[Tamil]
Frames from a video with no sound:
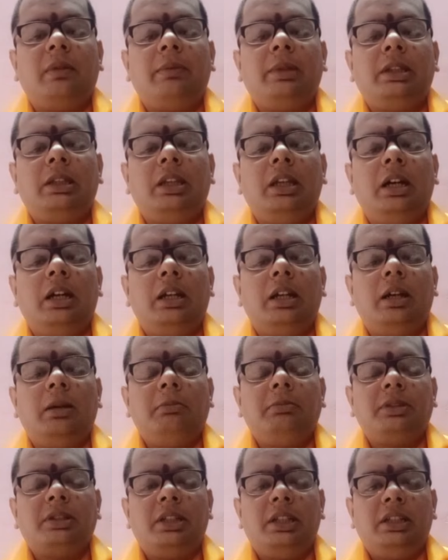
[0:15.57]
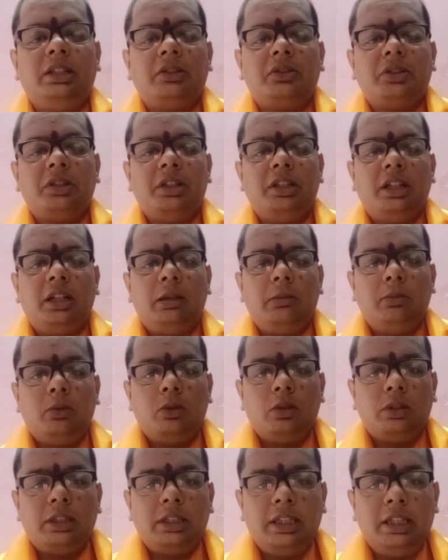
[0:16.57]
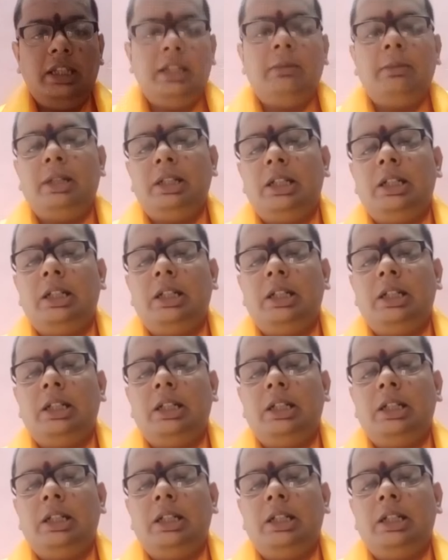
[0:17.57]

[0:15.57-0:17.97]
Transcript: வித்யானாம் ஸ்ரீ தட்சிணாமூர்த்தையே நம